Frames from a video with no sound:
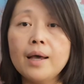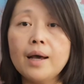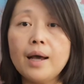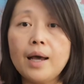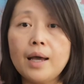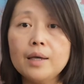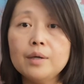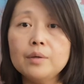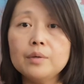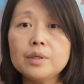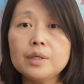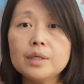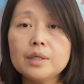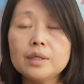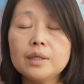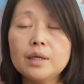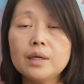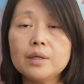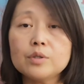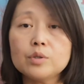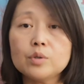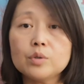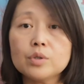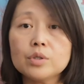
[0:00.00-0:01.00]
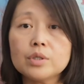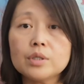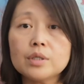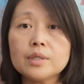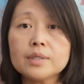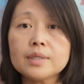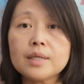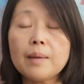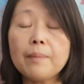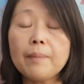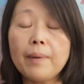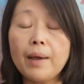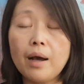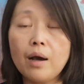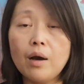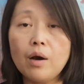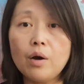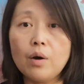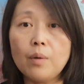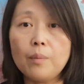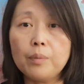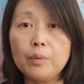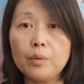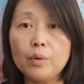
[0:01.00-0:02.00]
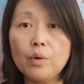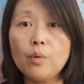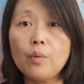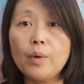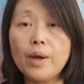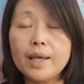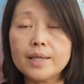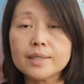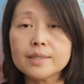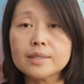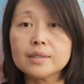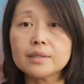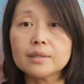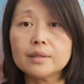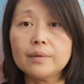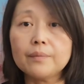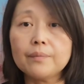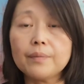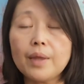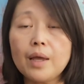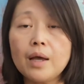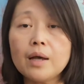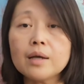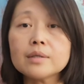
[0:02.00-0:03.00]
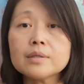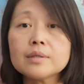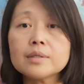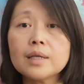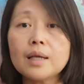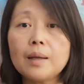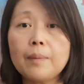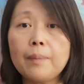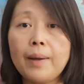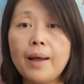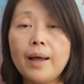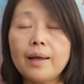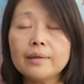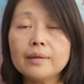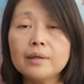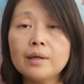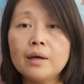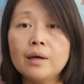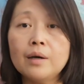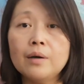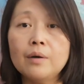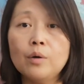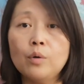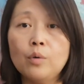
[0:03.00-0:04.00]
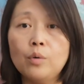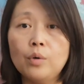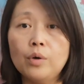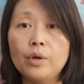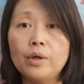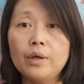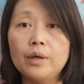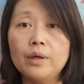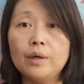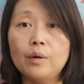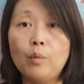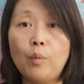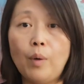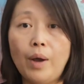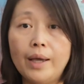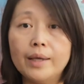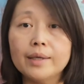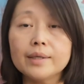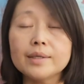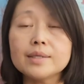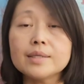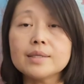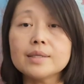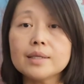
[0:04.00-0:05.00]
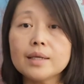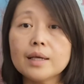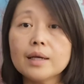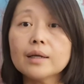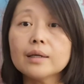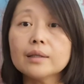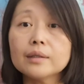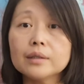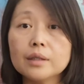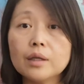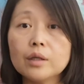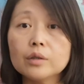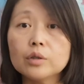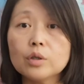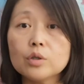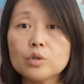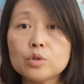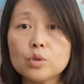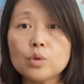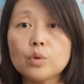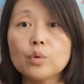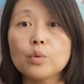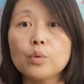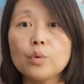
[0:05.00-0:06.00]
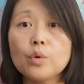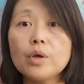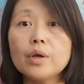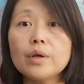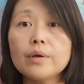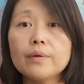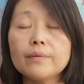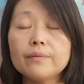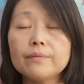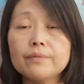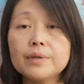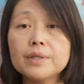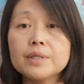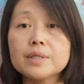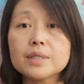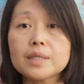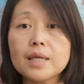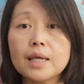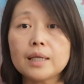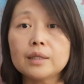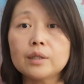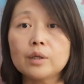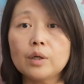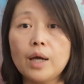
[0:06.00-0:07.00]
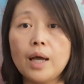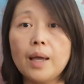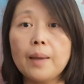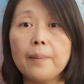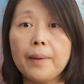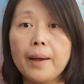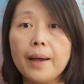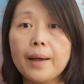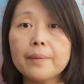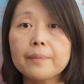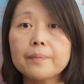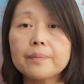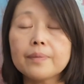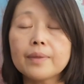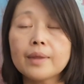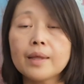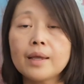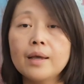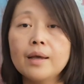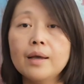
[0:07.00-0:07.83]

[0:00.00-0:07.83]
还有一个呢就是三百号 Blow West 啊，这个盘呢会晚一些，可能要到九月份才能开盘。